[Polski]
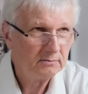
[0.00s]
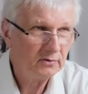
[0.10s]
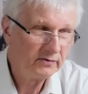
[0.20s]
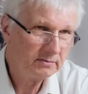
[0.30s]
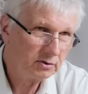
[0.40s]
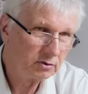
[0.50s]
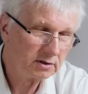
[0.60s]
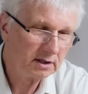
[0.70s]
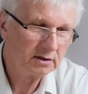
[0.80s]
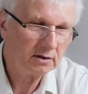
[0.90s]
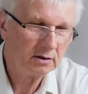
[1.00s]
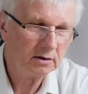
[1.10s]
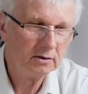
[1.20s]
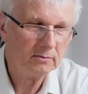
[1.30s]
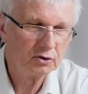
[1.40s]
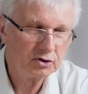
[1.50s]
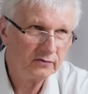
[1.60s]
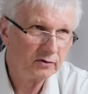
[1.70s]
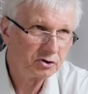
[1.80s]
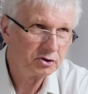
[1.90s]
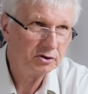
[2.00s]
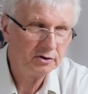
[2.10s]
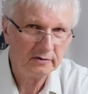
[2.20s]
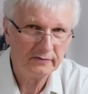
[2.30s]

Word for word: Mówimy tutaj o możliwości